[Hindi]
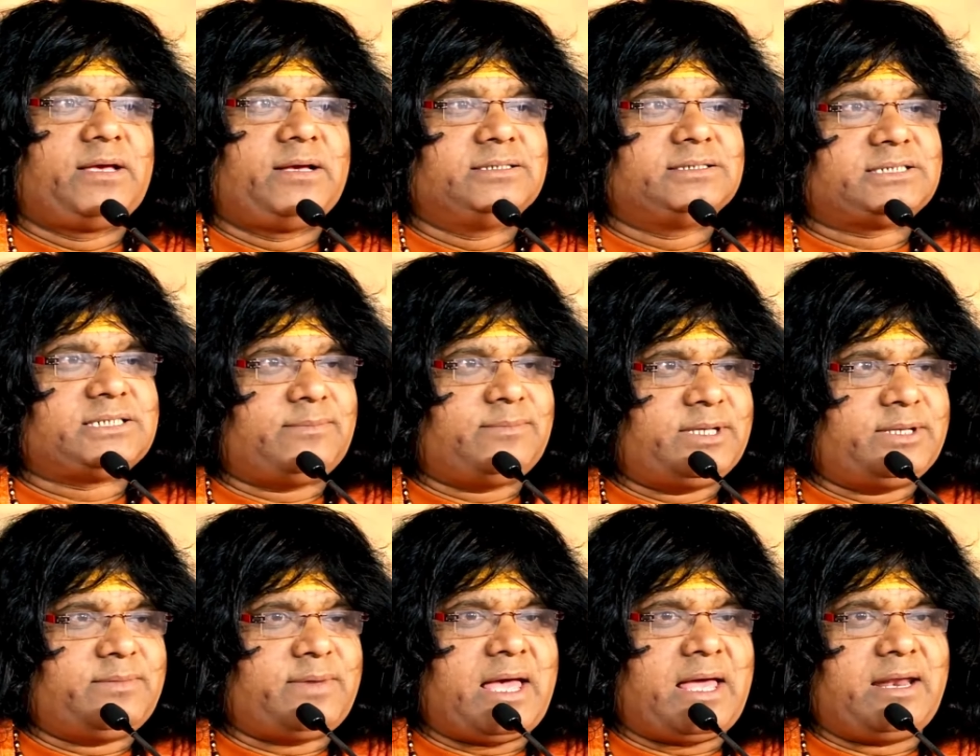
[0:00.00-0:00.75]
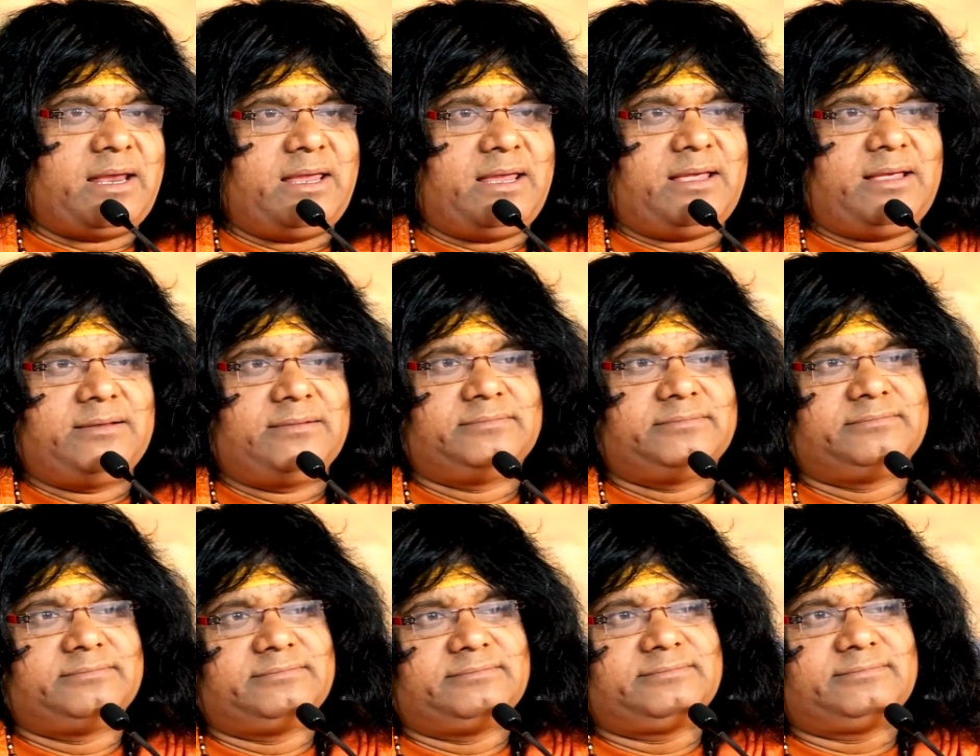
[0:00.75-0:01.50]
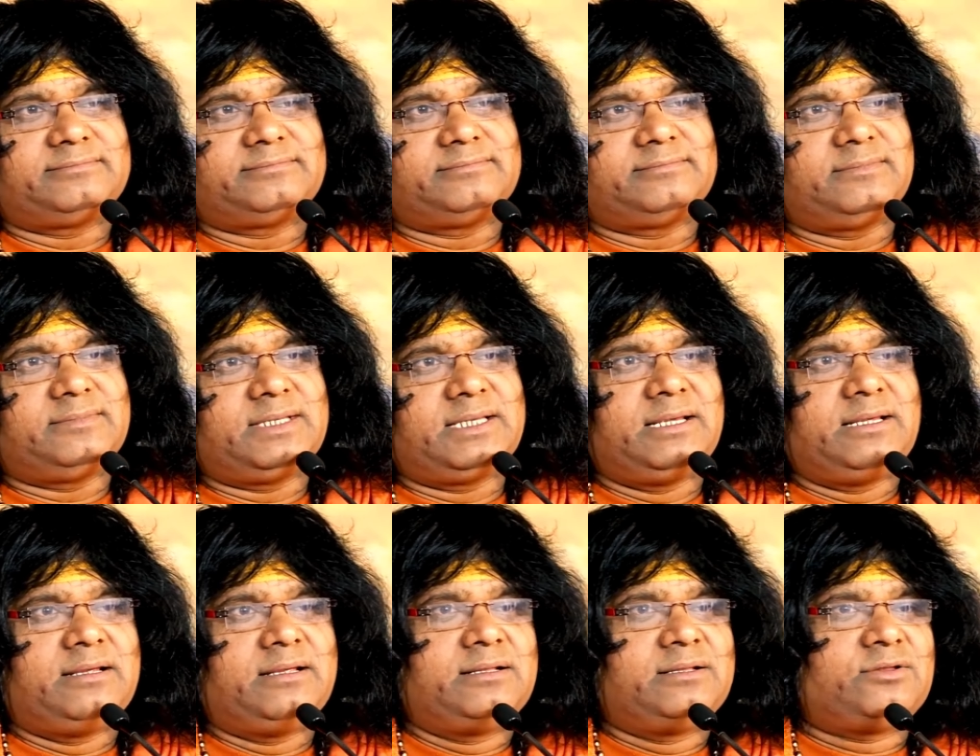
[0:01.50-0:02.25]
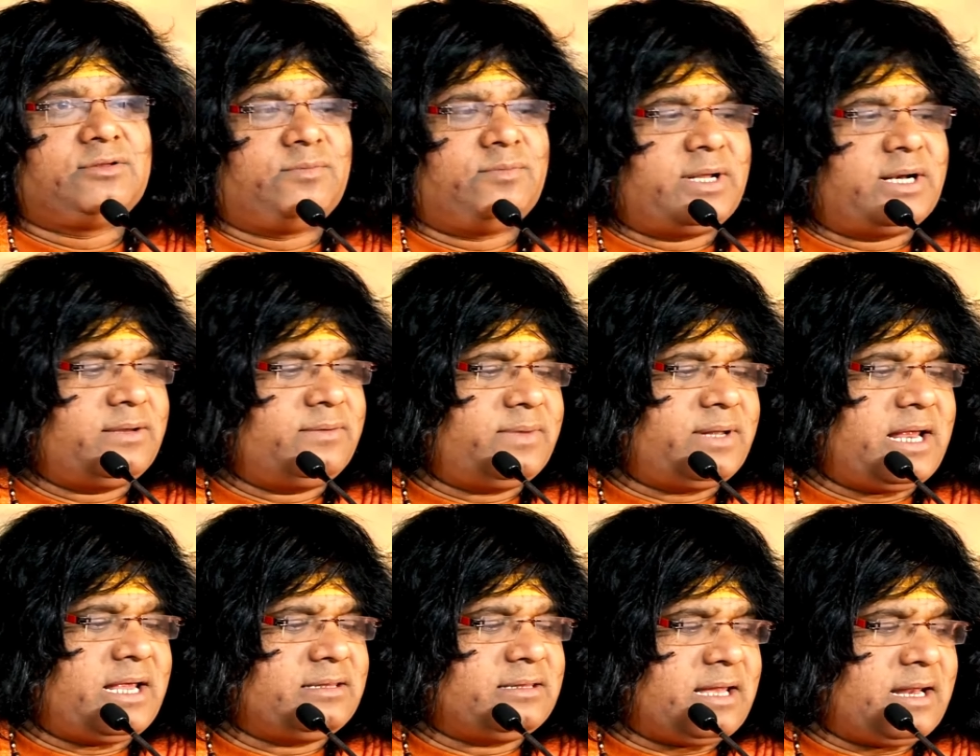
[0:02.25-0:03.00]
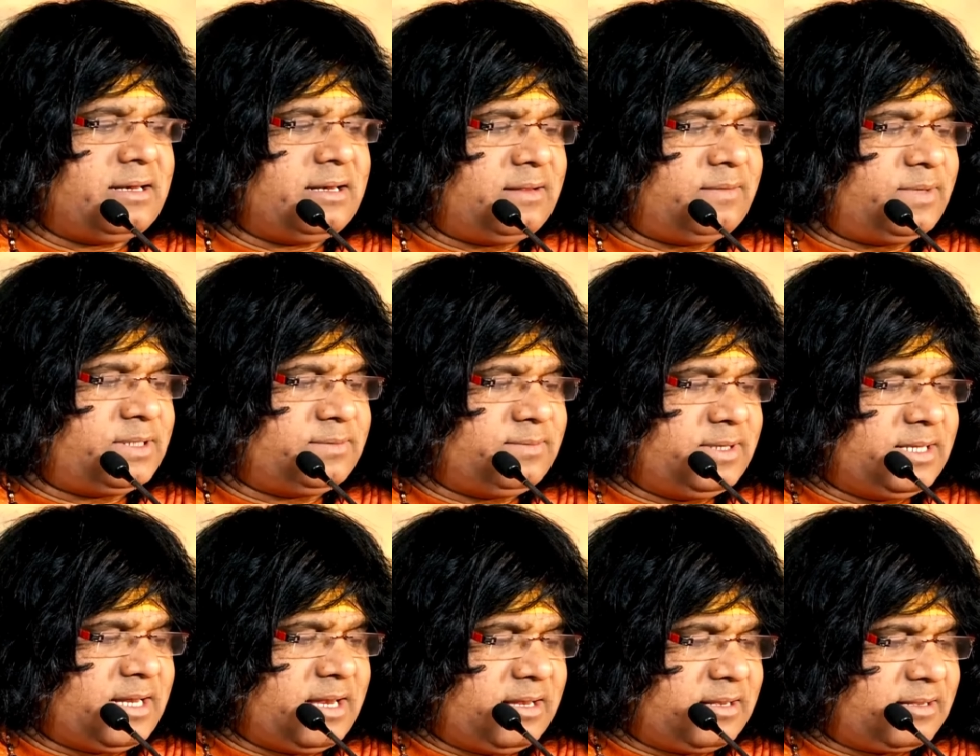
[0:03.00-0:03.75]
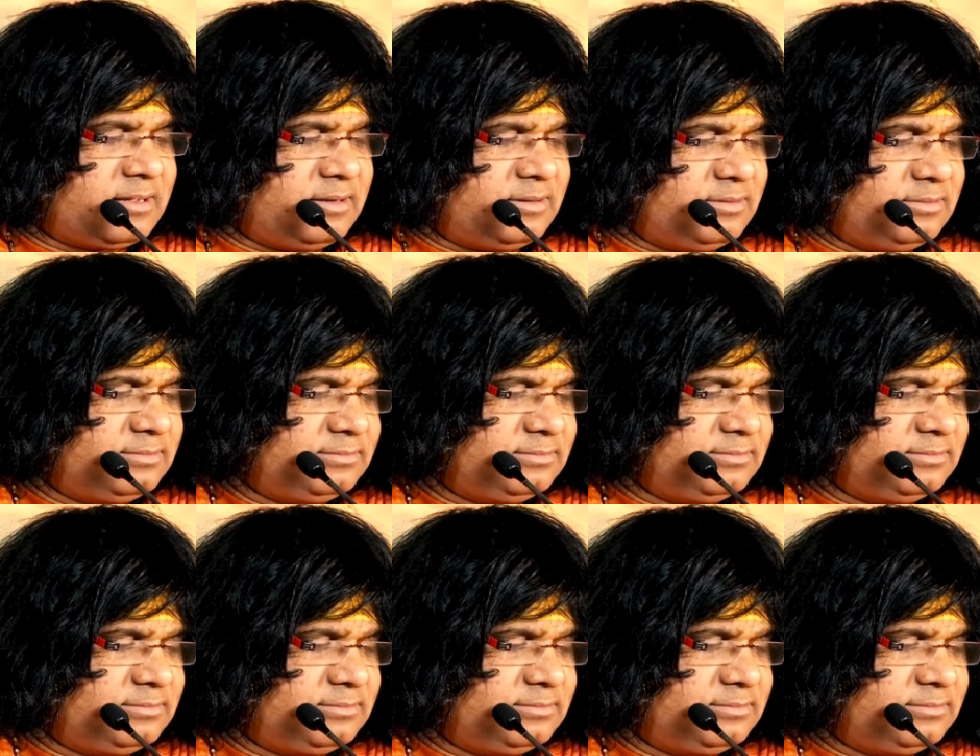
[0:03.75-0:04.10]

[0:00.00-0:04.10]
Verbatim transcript: समझ में आ रही है तो मरी मराई तालियां मत बजाया करो